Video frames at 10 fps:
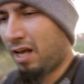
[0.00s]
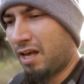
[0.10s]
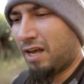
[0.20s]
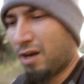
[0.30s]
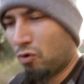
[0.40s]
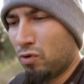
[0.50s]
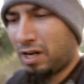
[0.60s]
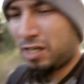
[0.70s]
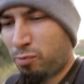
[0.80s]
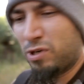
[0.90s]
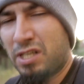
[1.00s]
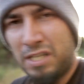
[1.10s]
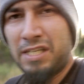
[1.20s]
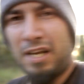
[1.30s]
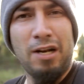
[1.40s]
Eh, una respuesta
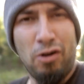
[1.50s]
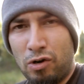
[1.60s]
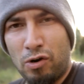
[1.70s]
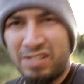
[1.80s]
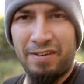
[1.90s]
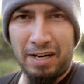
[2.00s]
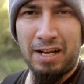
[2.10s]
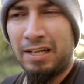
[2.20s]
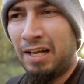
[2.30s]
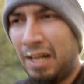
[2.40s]
sincera, no, no es verdad.